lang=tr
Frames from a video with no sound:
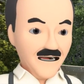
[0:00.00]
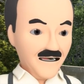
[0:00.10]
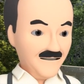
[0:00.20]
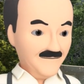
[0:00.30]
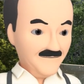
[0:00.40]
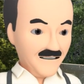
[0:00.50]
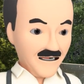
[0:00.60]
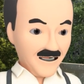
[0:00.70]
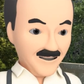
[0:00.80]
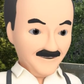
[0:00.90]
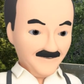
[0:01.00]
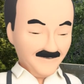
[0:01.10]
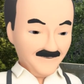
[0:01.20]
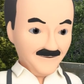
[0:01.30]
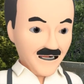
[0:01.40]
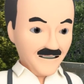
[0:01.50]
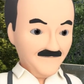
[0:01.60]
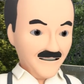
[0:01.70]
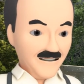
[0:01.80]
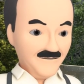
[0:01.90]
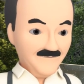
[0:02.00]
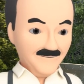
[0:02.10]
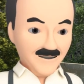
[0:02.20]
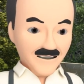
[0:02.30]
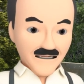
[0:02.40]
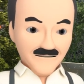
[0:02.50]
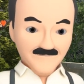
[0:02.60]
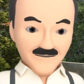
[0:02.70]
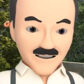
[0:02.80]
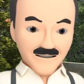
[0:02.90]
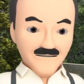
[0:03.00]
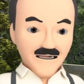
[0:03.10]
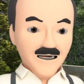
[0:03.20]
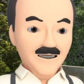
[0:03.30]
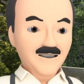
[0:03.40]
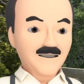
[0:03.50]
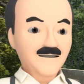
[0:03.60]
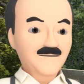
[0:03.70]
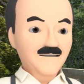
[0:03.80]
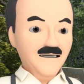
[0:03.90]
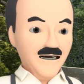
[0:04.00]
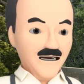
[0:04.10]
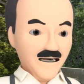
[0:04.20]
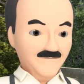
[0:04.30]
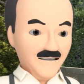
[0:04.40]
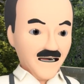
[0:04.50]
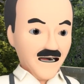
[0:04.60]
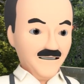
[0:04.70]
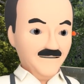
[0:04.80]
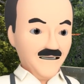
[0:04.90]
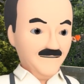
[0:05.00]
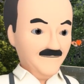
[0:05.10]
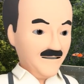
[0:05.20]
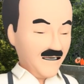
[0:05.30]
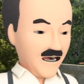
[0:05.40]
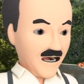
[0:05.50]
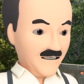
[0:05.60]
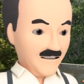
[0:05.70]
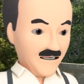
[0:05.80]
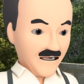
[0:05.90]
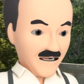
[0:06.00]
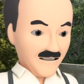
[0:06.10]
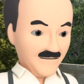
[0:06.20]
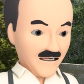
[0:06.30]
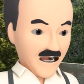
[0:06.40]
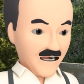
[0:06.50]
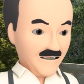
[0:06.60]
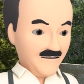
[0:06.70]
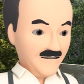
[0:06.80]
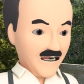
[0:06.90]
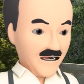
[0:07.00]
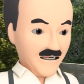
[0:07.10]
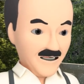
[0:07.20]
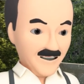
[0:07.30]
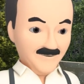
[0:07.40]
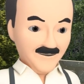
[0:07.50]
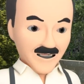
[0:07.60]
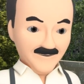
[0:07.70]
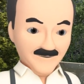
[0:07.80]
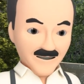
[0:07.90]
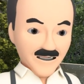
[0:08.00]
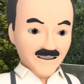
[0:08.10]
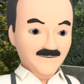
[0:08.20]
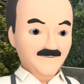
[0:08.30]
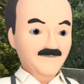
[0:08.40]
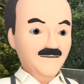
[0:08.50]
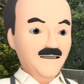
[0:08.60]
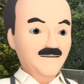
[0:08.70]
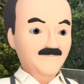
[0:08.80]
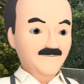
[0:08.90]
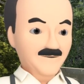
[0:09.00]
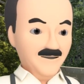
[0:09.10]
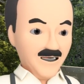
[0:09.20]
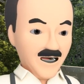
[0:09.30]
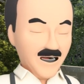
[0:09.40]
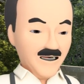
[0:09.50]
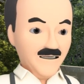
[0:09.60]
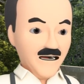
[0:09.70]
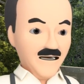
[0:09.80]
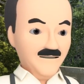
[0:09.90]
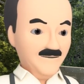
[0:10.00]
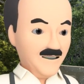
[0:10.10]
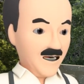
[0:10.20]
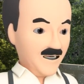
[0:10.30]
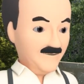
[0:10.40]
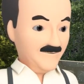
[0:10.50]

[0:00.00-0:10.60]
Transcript: Bakın şimdi çocuklar, her birinize üstüne çıkıp sokağa görebilsin diye birer kasa verdim. Yani hepinize eşit koşullar sağladım. Buna hukukta